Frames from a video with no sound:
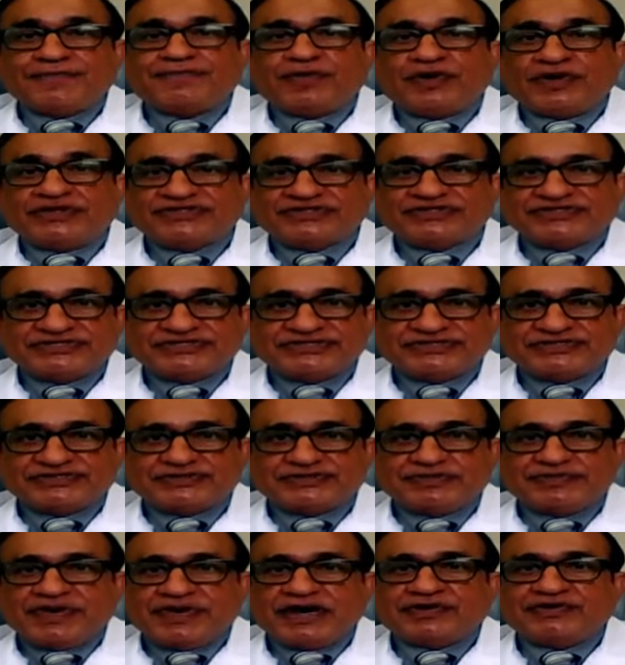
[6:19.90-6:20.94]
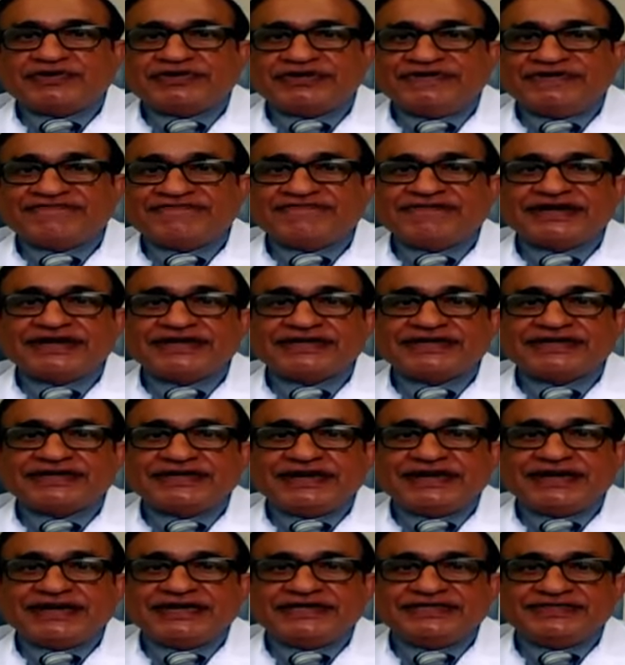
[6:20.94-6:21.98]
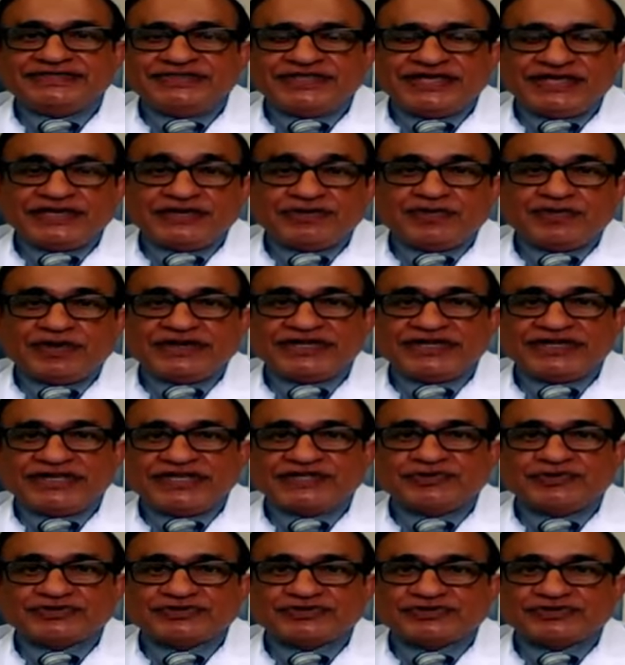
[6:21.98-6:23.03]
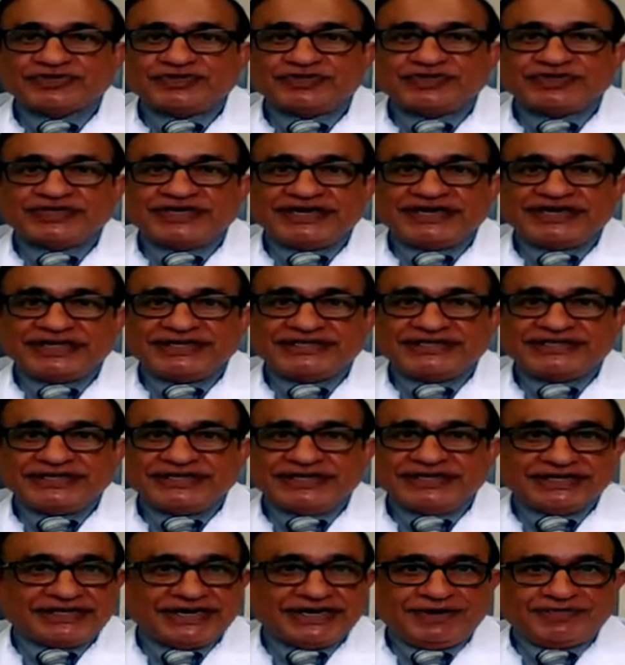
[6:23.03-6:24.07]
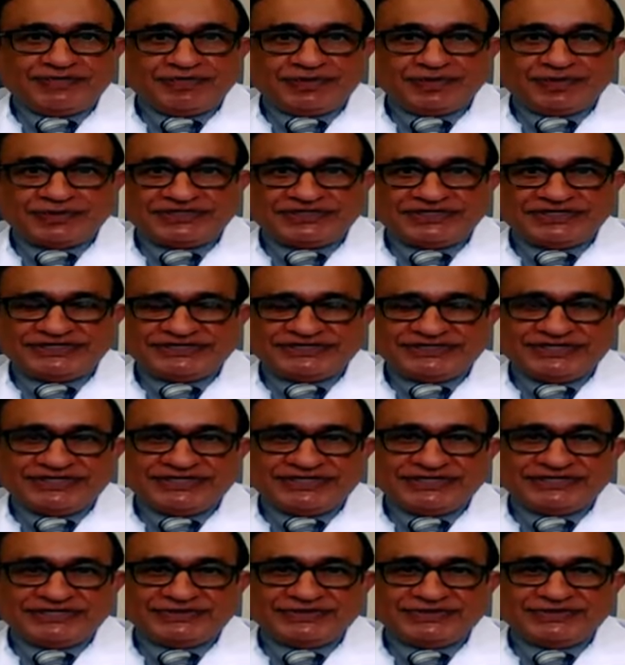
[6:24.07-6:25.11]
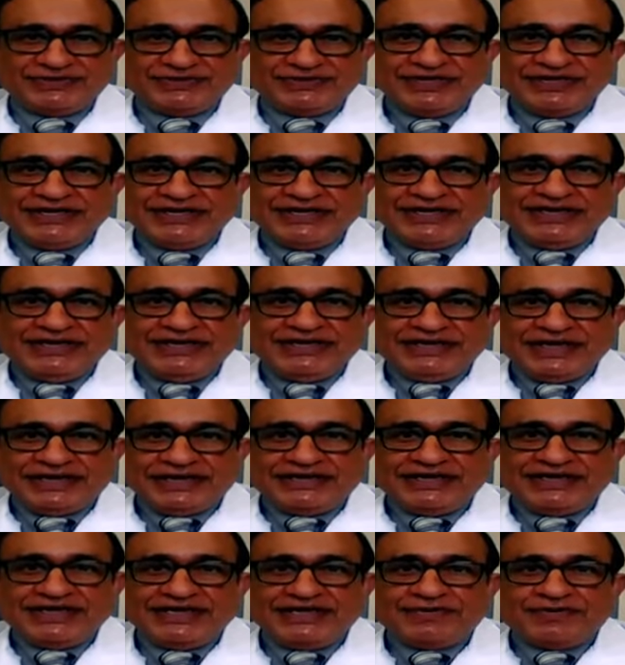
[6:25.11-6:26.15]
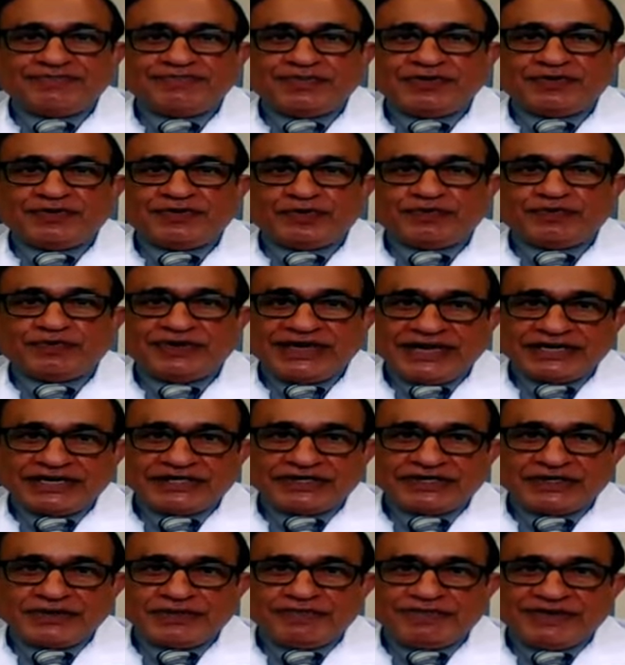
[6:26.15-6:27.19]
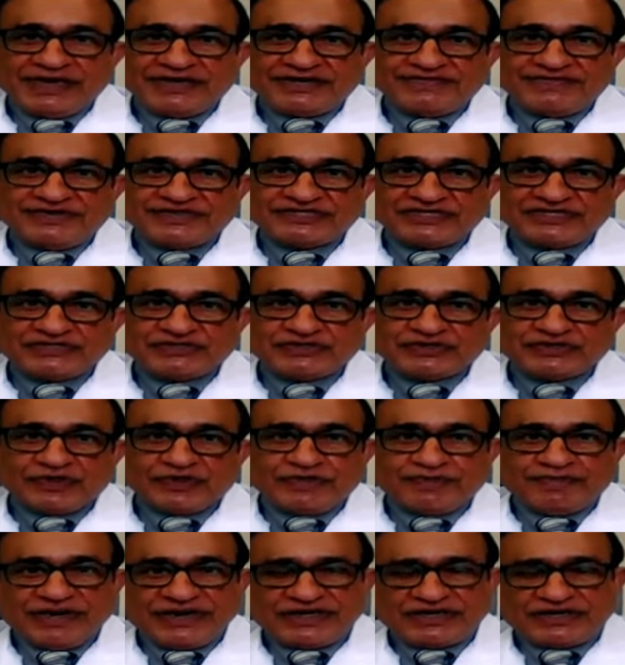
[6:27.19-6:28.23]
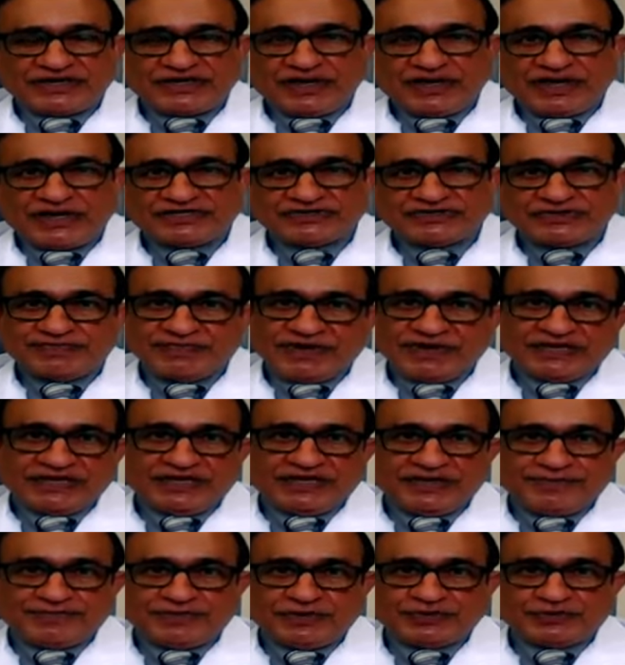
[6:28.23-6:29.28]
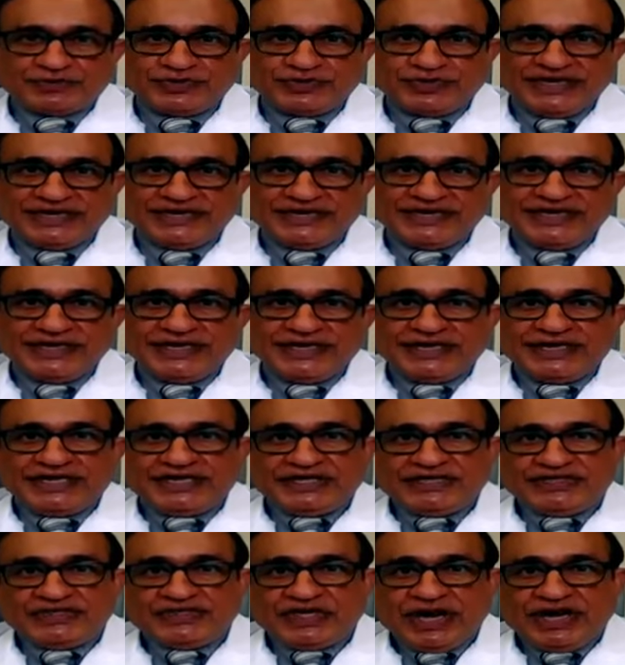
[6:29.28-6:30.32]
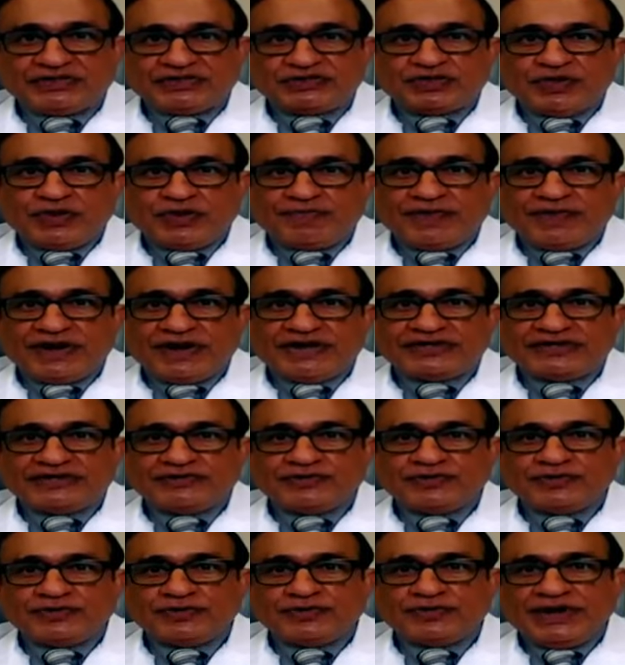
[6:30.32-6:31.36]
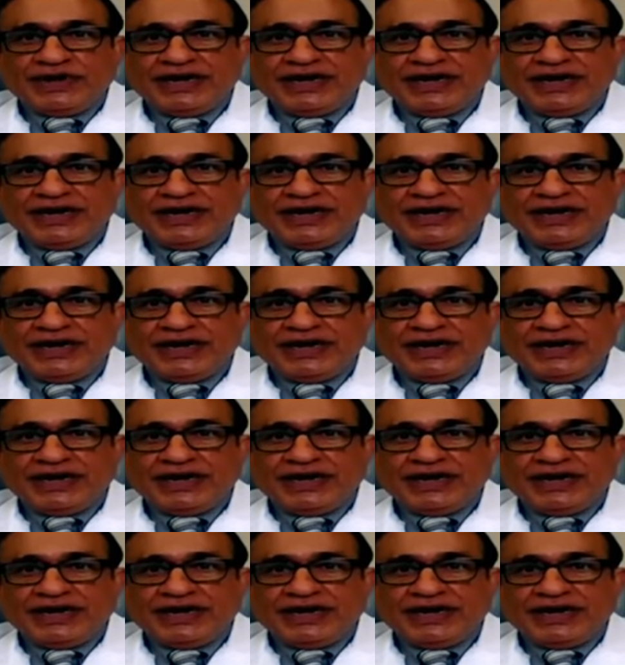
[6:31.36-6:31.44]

హైపాథసిస్ మాకు డెఫినెట్గా దేనివల్ల ఏది వస్తుంది అనేది ఇంకా పూర్తిగా తెలియదు ఇవన్నీ లంగ్ బ్లడ్ వెజల్స్లో బ్లడ్ క్లాట్స్ మాకు కనపడుతున్నాయి దాంతోపాటు